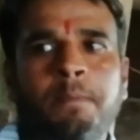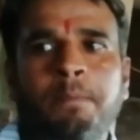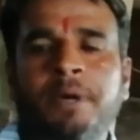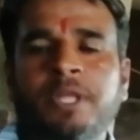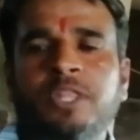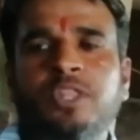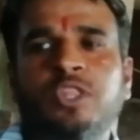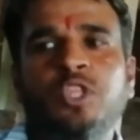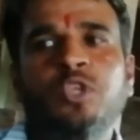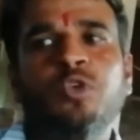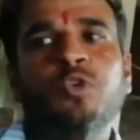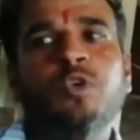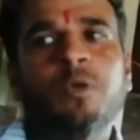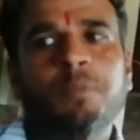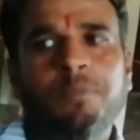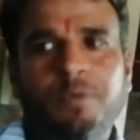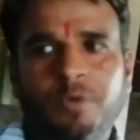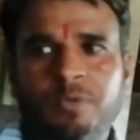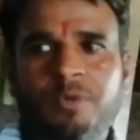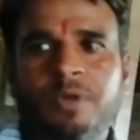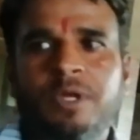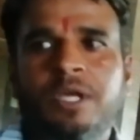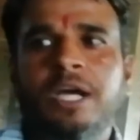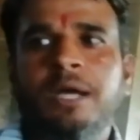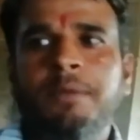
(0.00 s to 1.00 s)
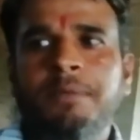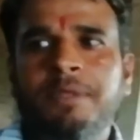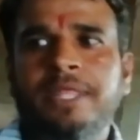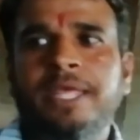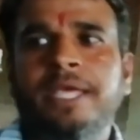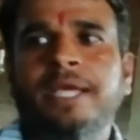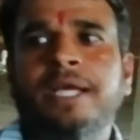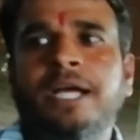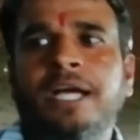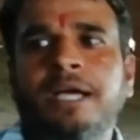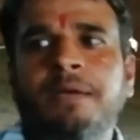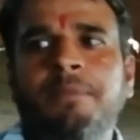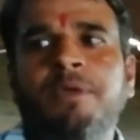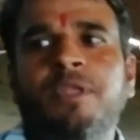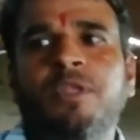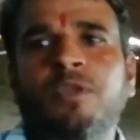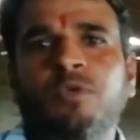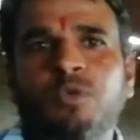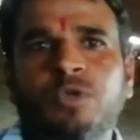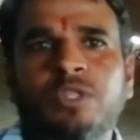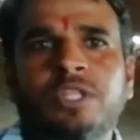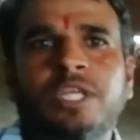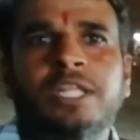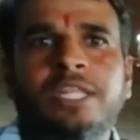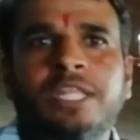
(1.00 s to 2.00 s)
पत्तियों पे उनका भी देखा है मैंने
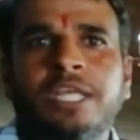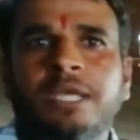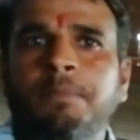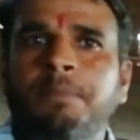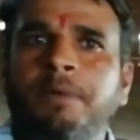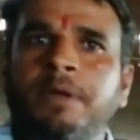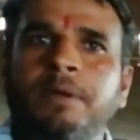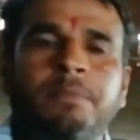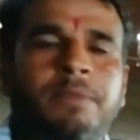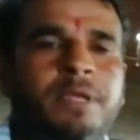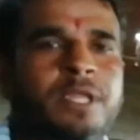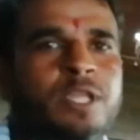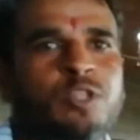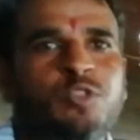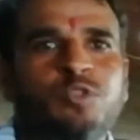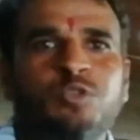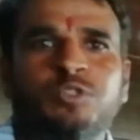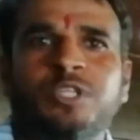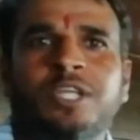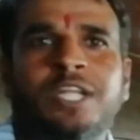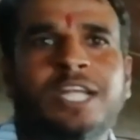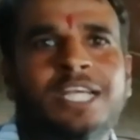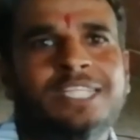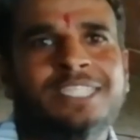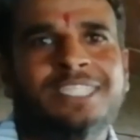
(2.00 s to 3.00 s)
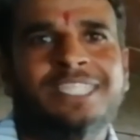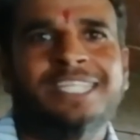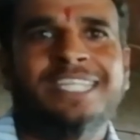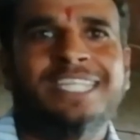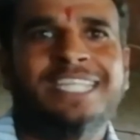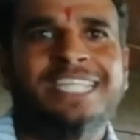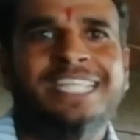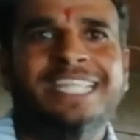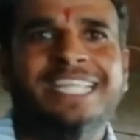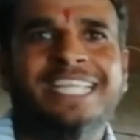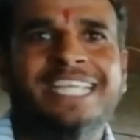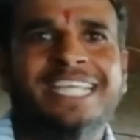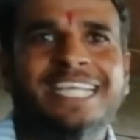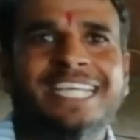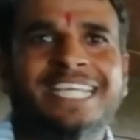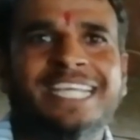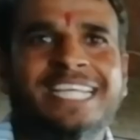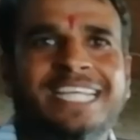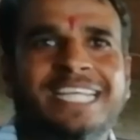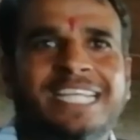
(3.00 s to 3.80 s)
वो देते हैं पर मैंने तो सर आज तक नहीं दिया